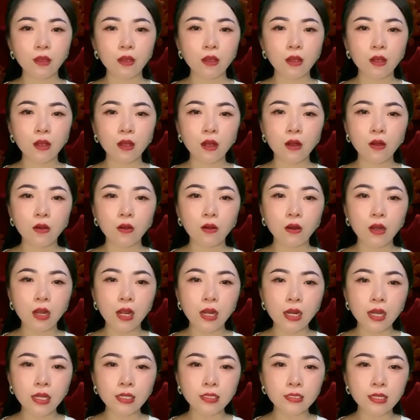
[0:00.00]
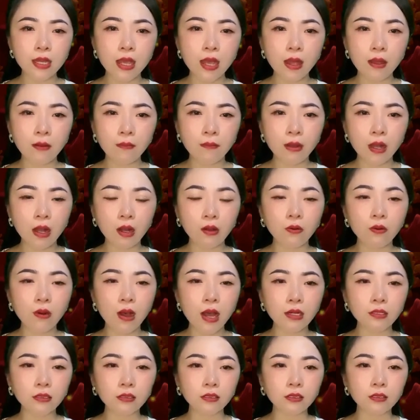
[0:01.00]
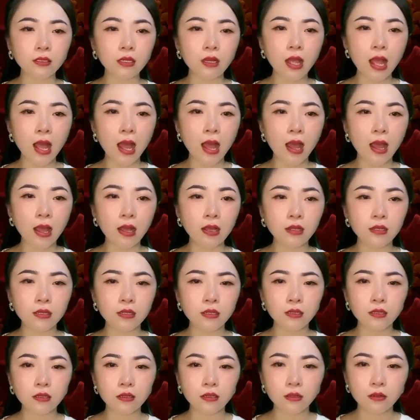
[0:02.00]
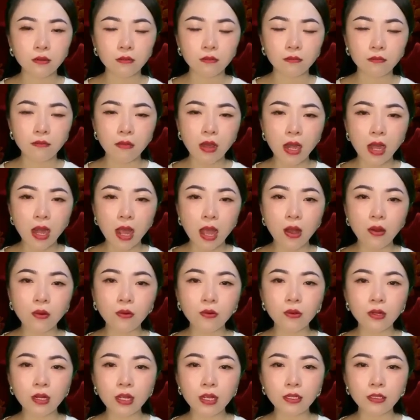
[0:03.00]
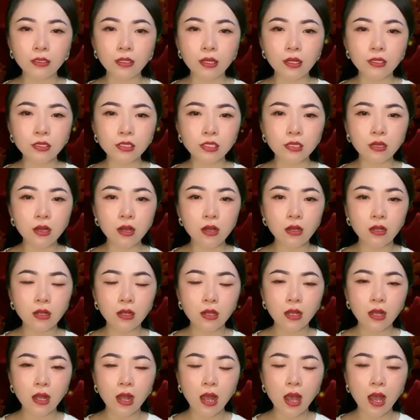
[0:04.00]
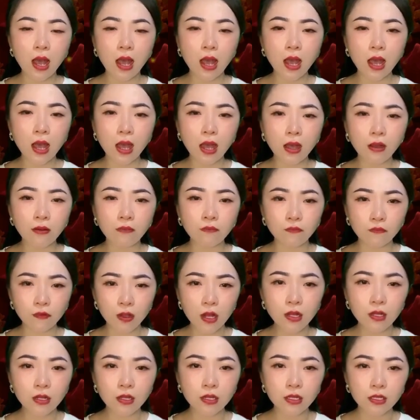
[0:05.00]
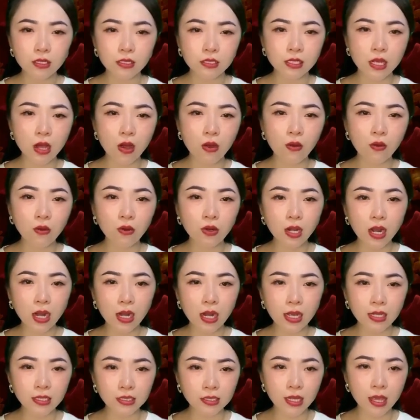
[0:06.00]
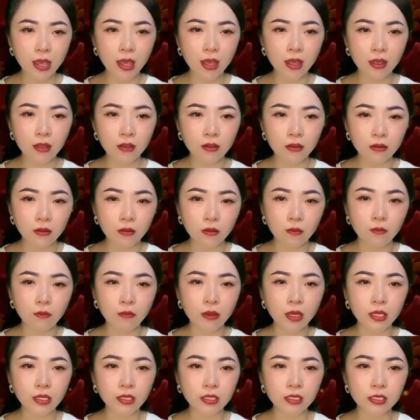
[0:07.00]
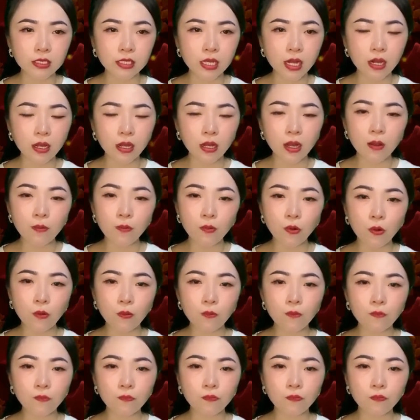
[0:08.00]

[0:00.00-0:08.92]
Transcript: Cậu là lái xe mà cô An cử tới hả? Bà lão lên tiếng trước. À vâng, cháu là lái xe. Mình trả lời ấp úng.